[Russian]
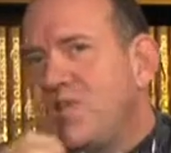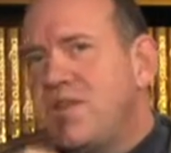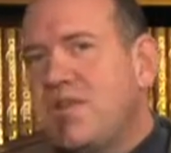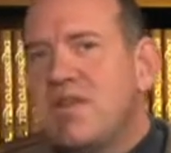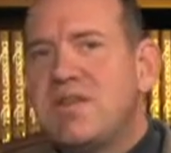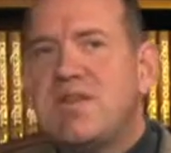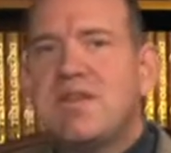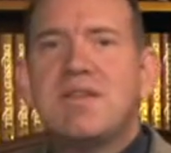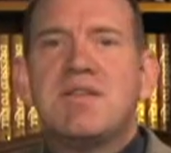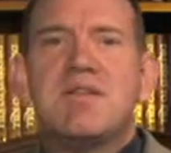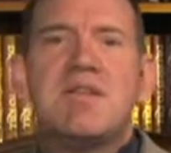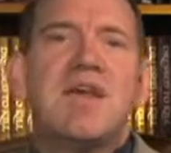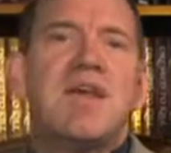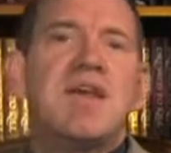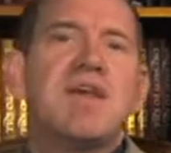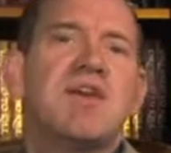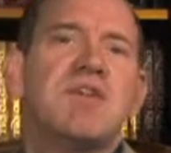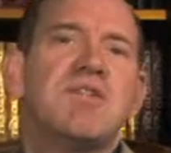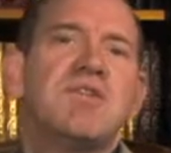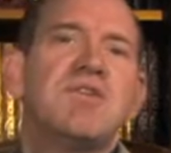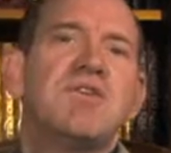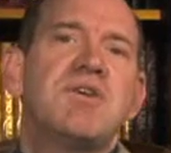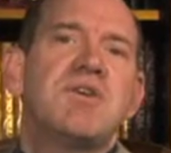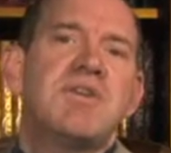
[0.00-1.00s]
Посмотрите
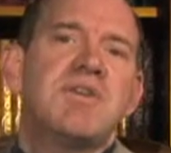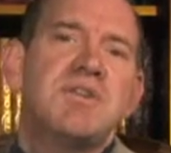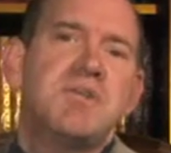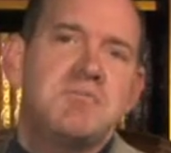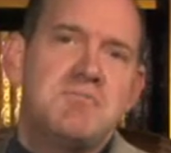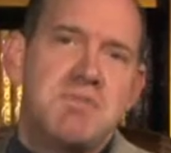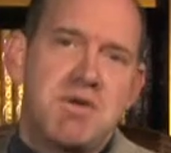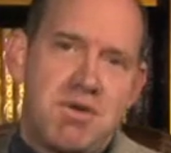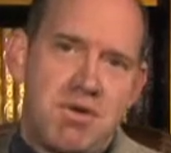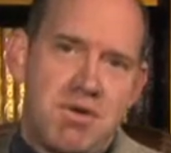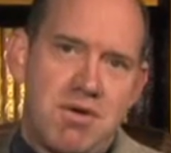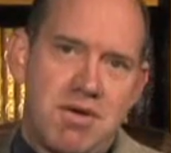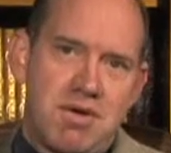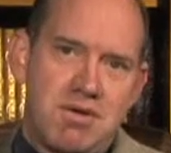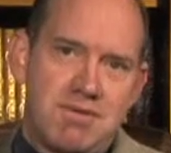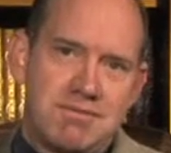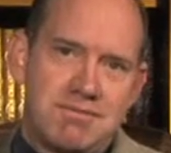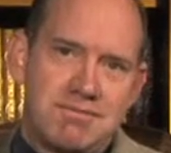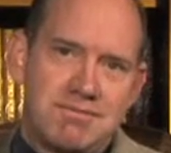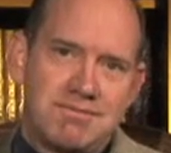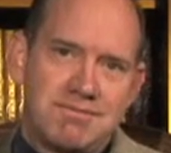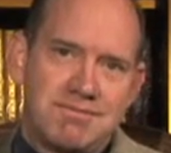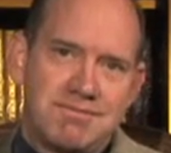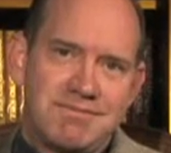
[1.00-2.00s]
на себя в зеркало и
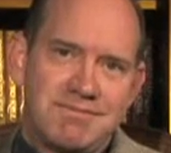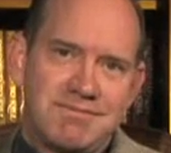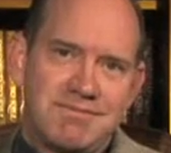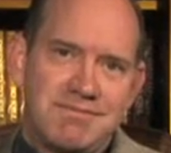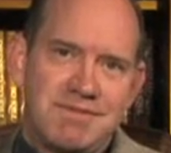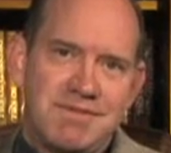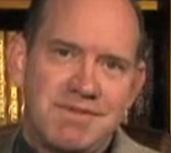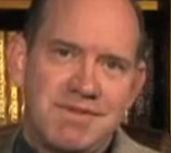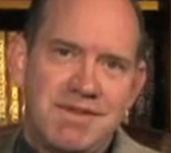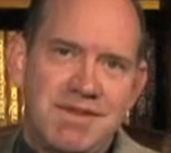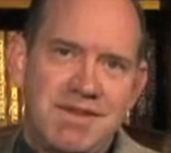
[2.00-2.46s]
скажите,